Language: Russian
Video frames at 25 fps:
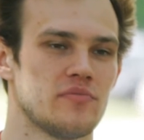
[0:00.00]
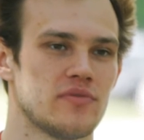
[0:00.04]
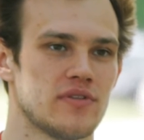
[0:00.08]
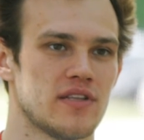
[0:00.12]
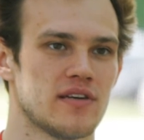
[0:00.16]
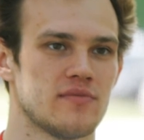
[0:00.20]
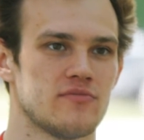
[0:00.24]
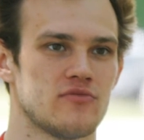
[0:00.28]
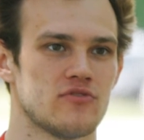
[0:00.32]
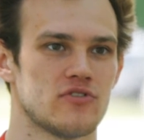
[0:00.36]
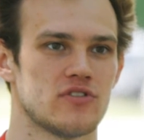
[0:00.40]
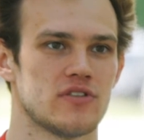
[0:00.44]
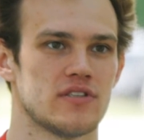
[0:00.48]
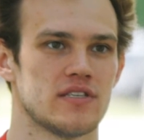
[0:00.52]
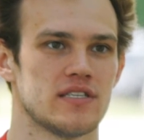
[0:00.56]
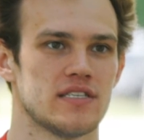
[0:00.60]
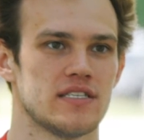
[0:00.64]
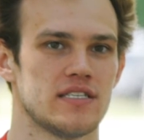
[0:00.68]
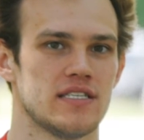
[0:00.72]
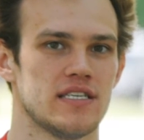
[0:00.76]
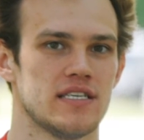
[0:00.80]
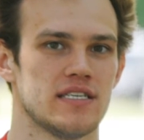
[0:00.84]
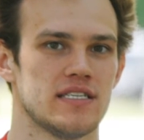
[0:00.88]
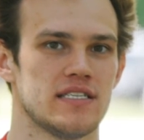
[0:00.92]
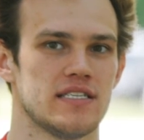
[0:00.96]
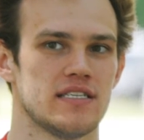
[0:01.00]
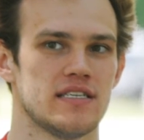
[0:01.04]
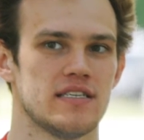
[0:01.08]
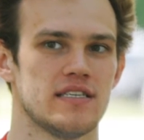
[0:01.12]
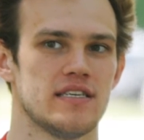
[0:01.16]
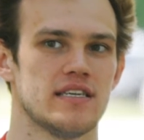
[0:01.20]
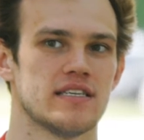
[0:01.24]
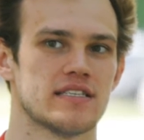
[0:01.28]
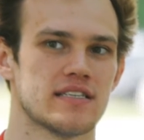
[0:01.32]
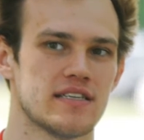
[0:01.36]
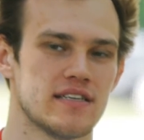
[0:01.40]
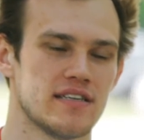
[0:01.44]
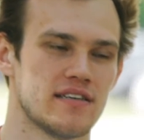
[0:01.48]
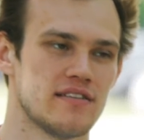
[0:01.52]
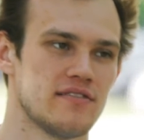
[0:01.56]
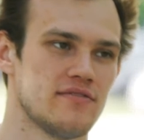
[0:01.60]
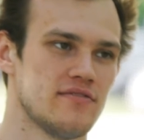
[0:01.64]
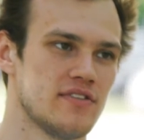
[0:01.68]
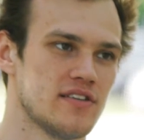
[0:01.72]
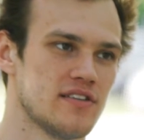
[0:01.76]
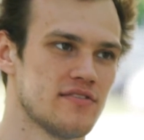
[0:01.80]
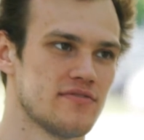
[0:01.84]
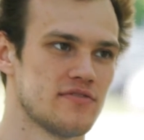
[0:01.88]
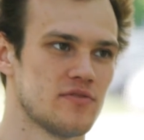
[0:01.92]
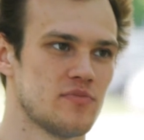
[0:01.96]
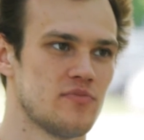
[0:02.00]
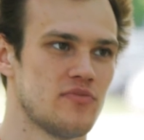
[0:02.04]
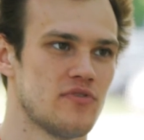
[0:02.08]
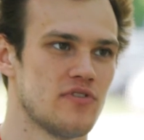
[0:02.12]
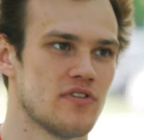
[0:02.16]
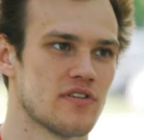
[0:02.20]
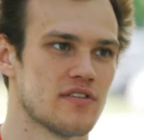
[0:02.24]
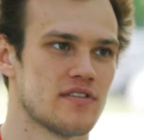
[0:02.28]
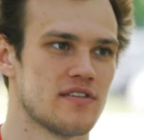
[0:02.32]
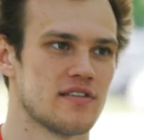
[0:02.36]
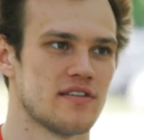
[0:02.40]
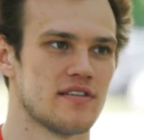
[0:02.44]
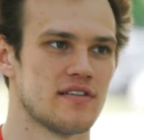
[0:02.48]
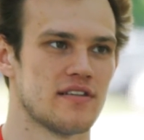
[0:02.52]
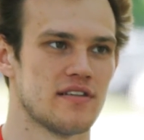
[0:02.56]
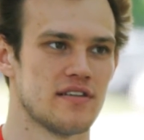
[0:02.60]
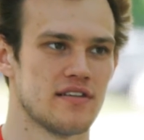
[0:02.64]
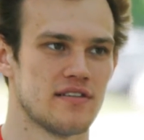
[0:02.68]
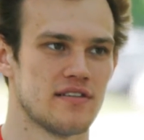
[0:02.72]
потому что здесь и несколько видов спорта.